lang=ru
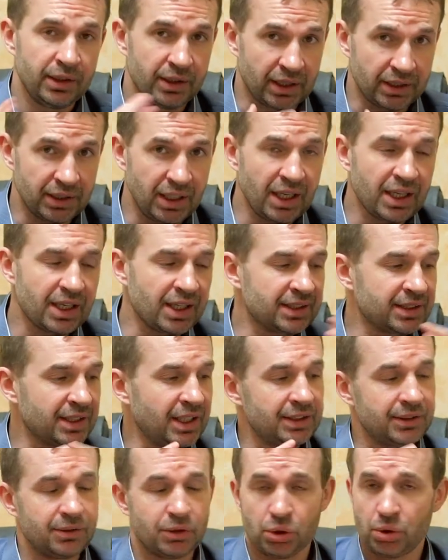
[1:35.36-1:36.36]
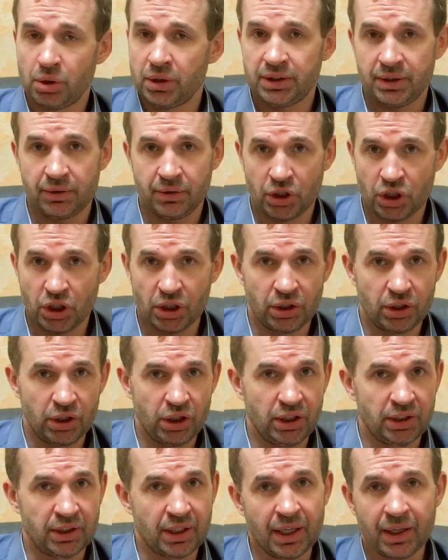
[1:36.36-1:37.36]
Тогда я рассказывал, что это совершенно
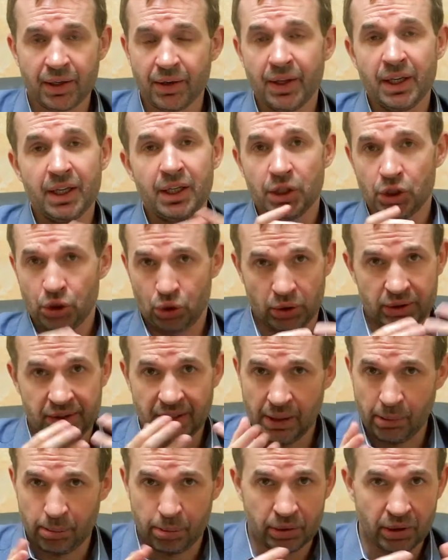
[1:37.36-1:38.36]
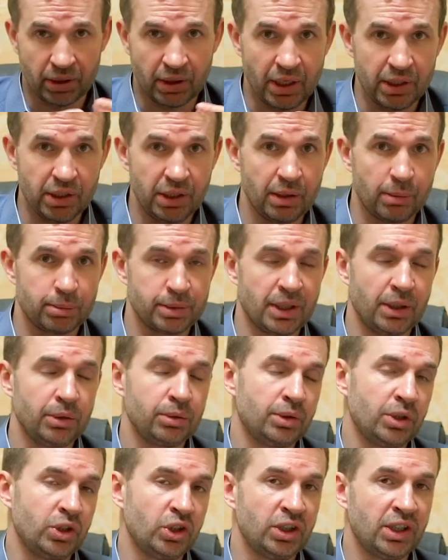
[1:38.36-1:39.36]
не так, что целеполагания
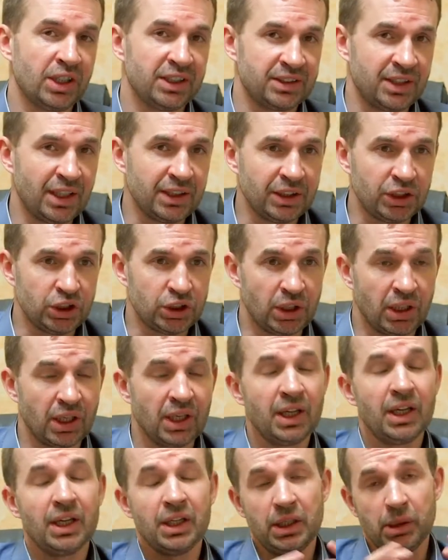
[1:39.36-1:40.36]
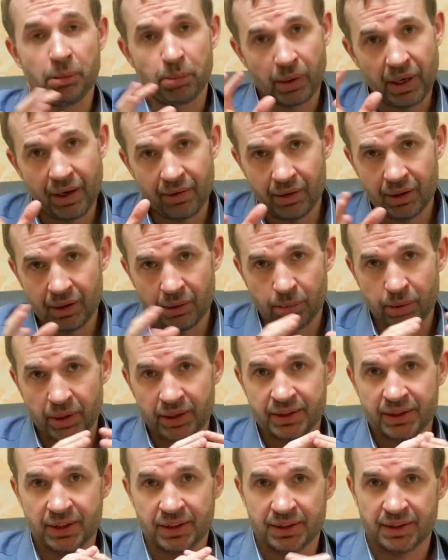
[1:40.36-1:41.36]
абсолютно недостаточно, и правильный
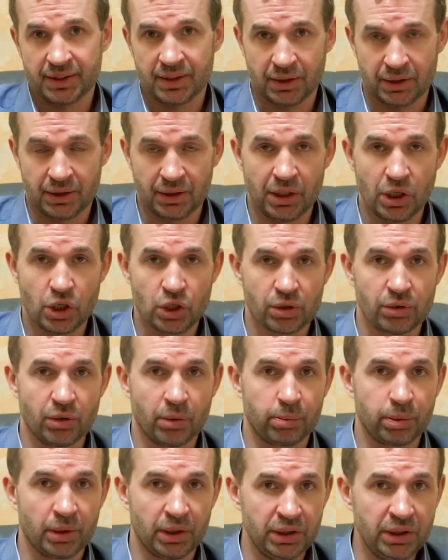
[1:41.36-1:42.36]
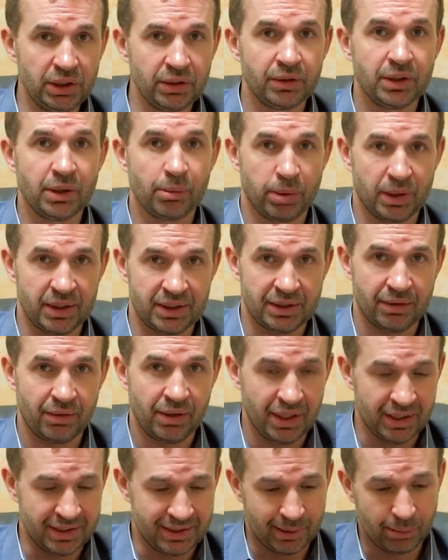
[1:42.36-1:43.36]
процесс стратегического планирования
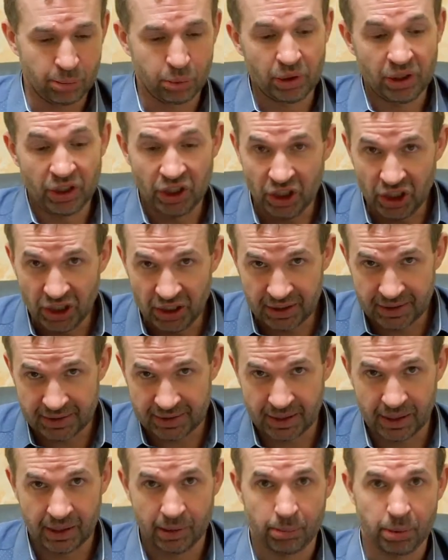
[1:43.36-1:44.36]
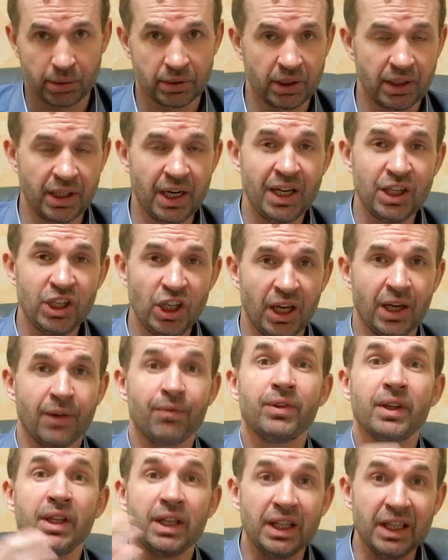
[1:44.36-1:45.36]
представляет собой и целеполагание,
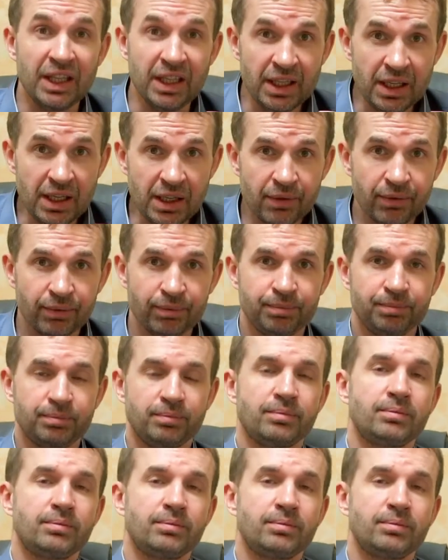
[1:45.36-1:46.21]
и